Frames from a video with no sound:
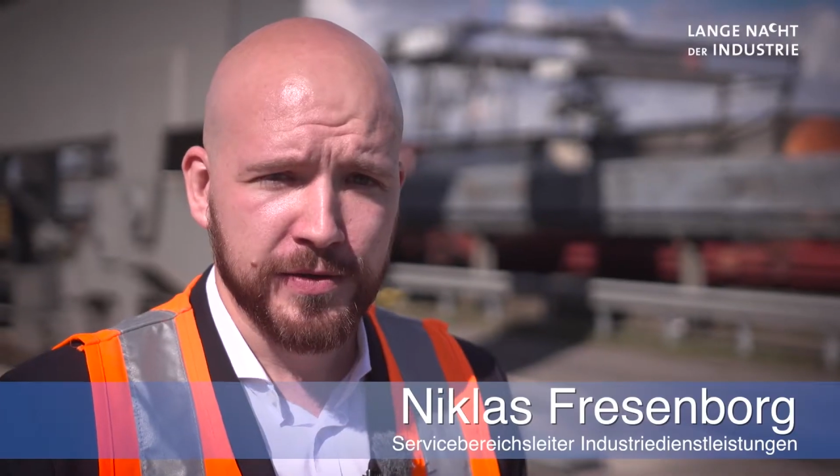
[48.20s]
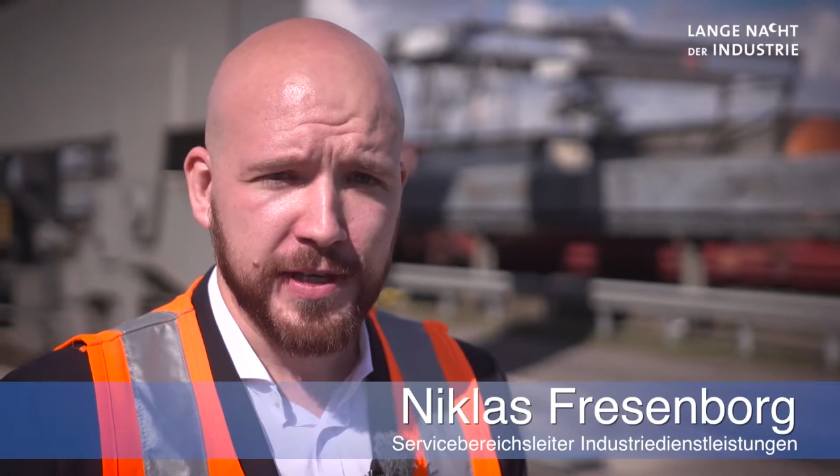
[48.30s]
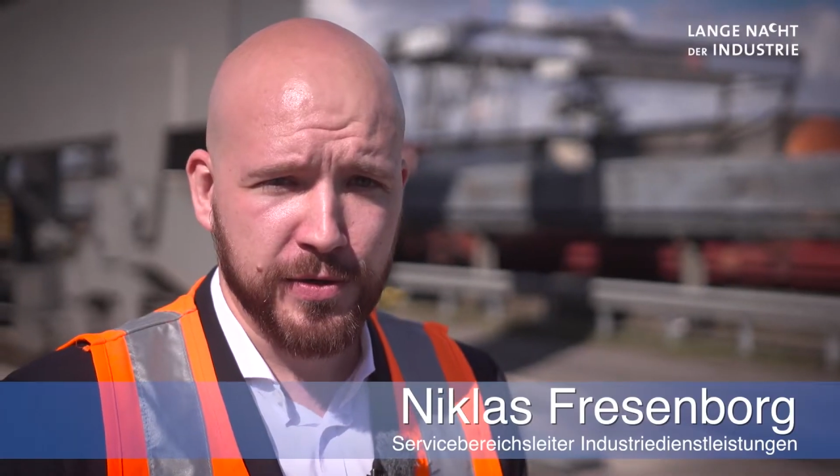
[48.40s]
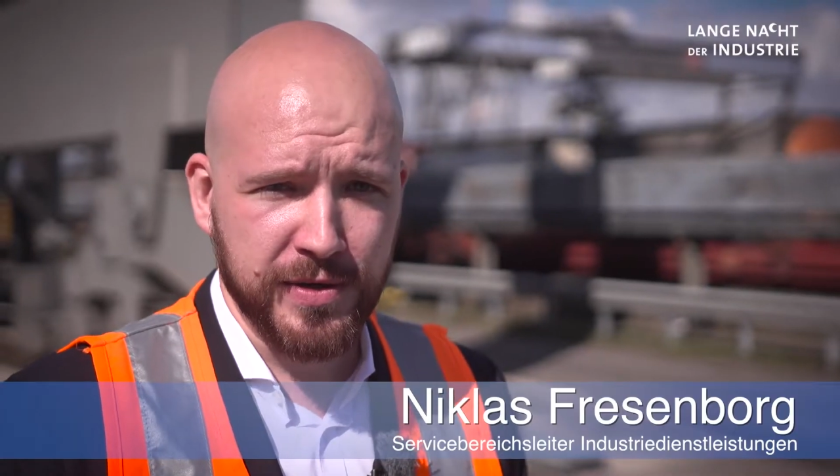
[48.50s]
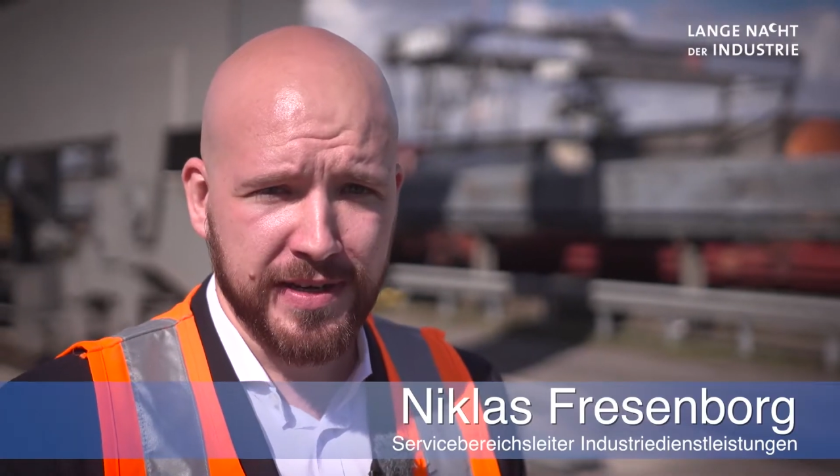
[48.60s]

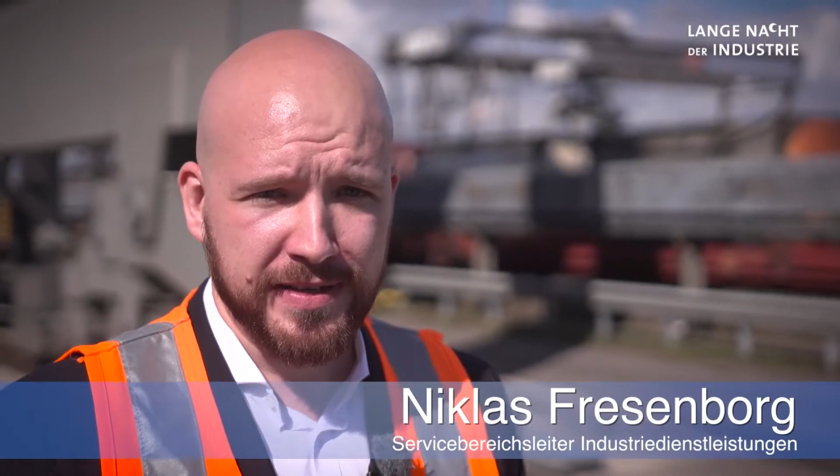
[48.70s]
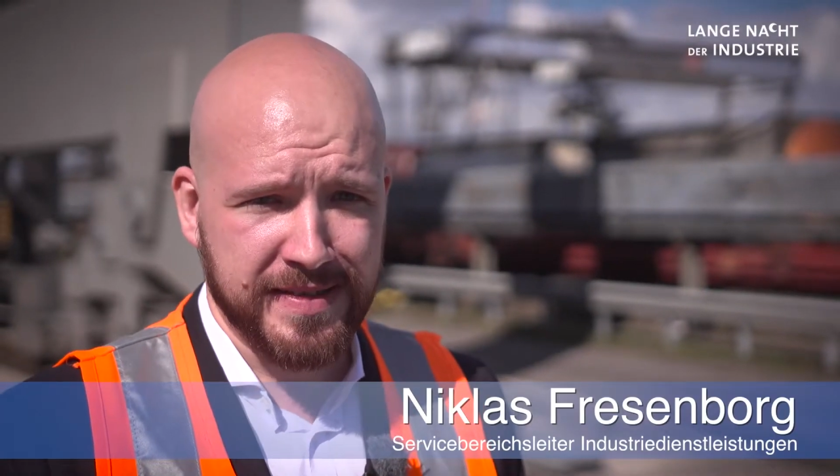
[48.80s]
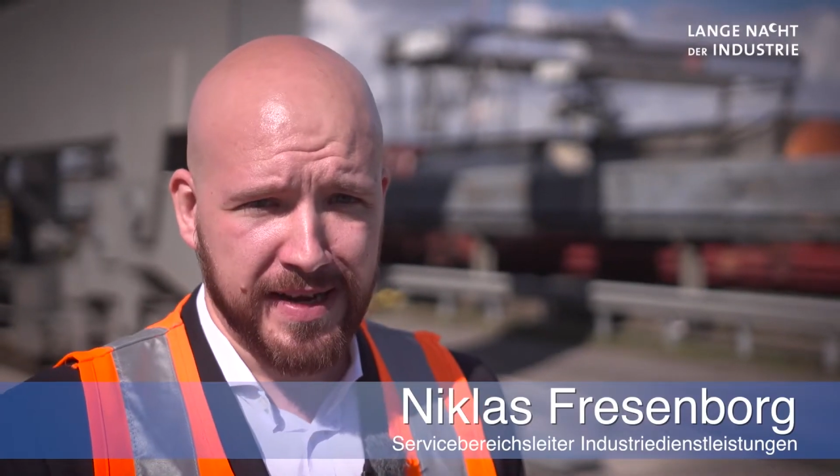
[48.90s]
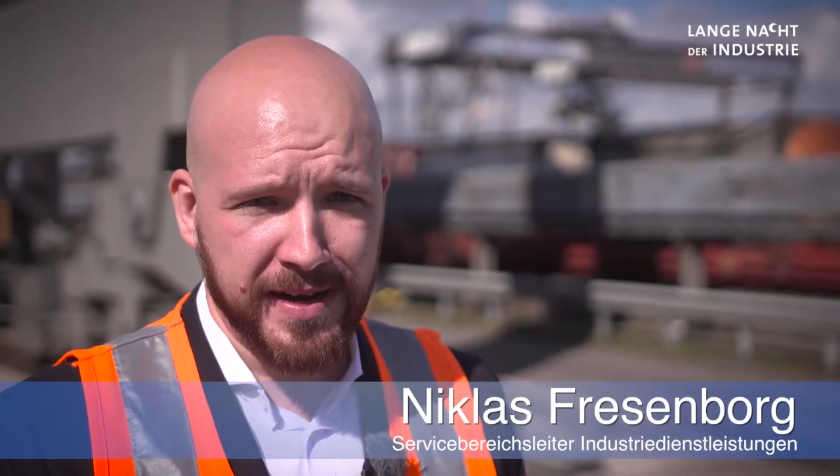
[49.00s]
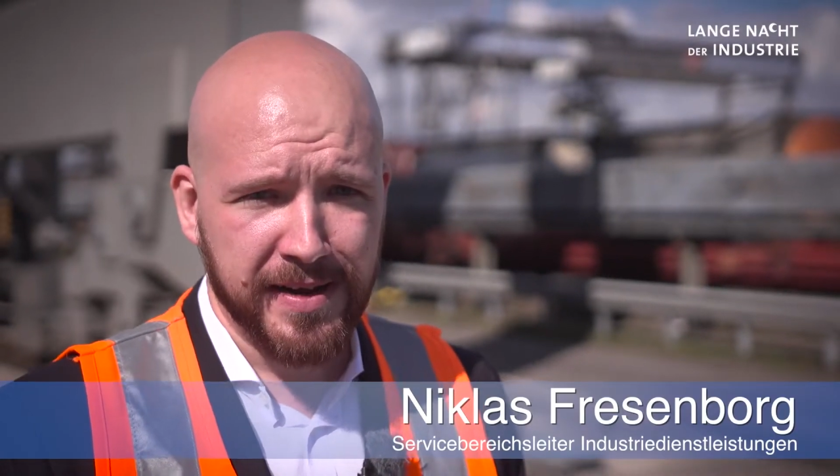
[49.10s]
Unser Kunde ist
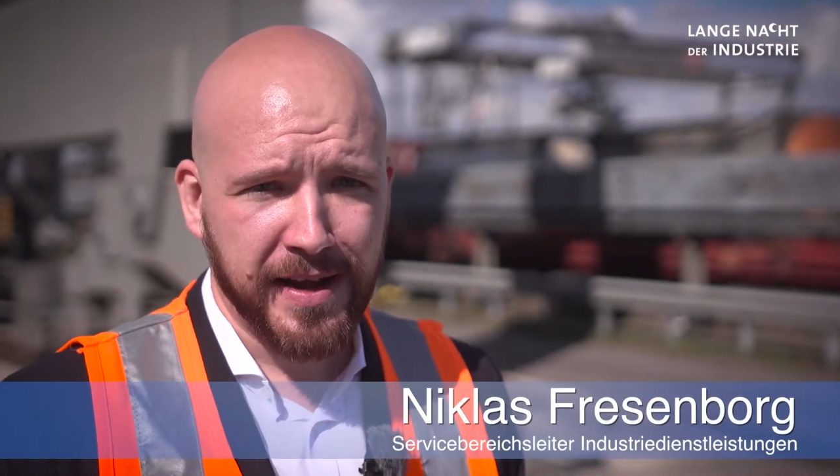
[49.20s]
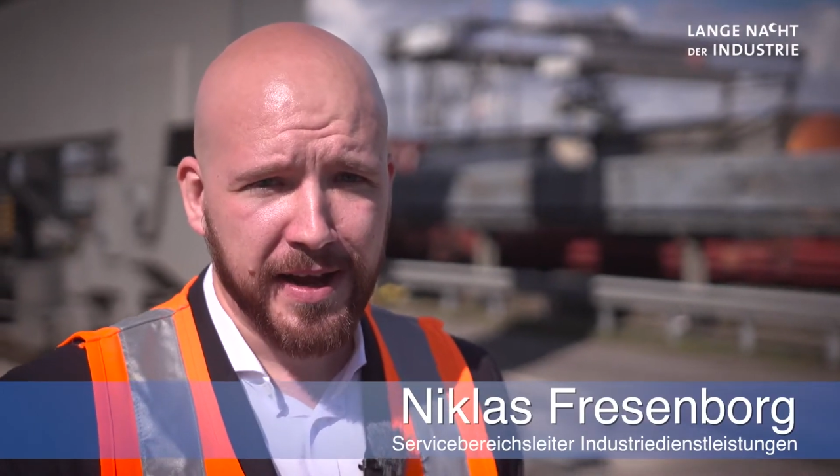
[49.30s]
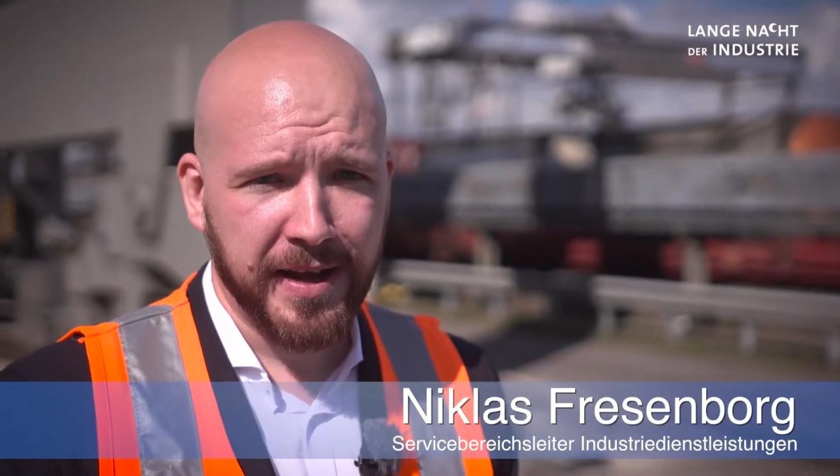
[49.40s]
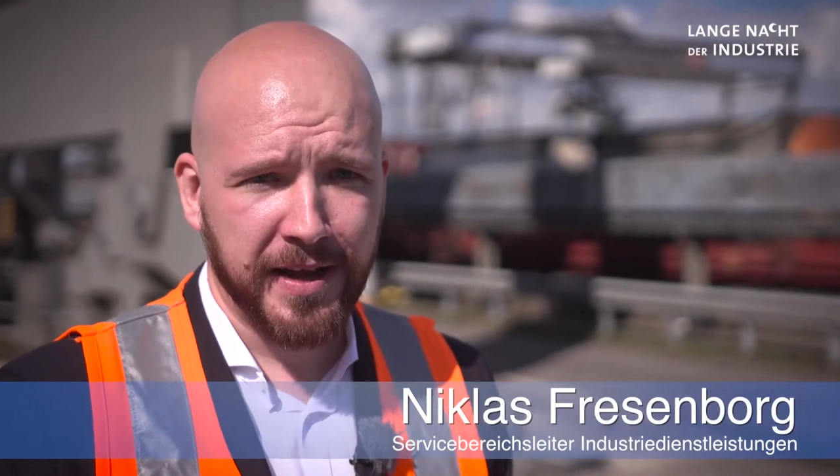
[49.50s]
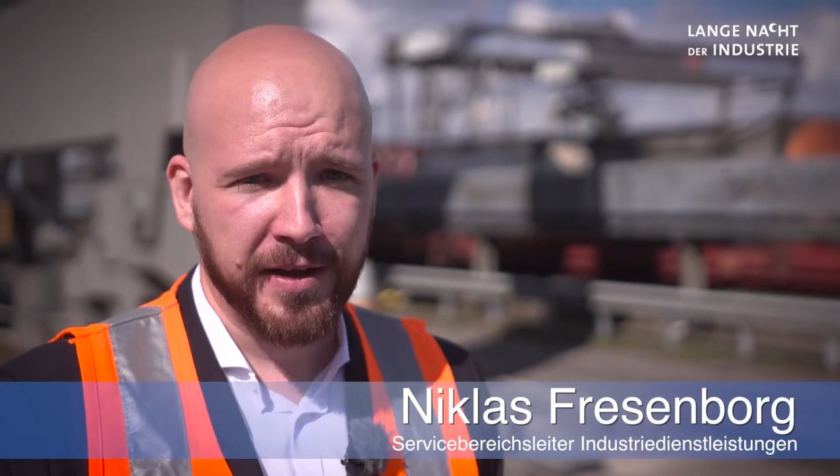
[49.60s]
Teil
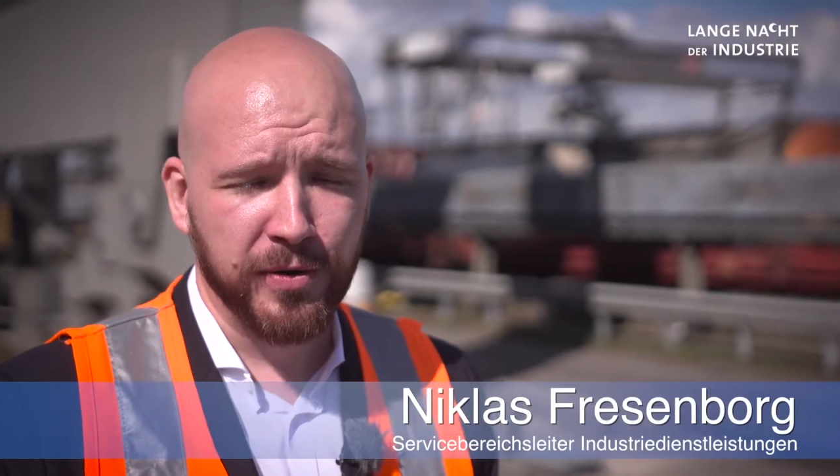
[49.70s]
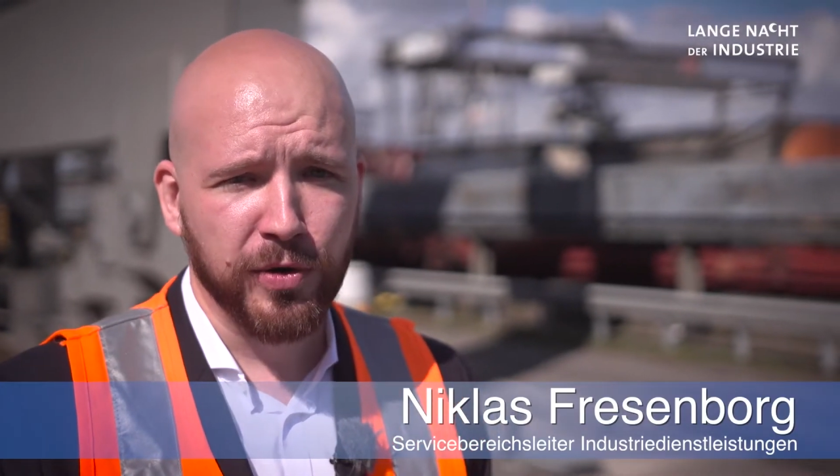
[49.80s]
einer